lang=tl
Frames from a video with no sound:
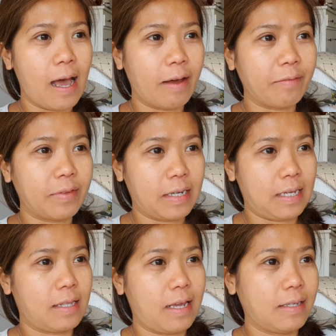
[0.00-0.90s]
have
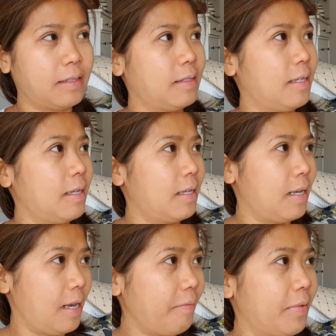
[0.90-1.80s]
3 days
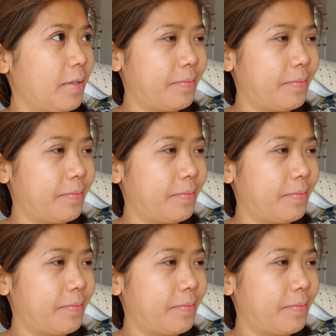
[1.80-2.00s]
left.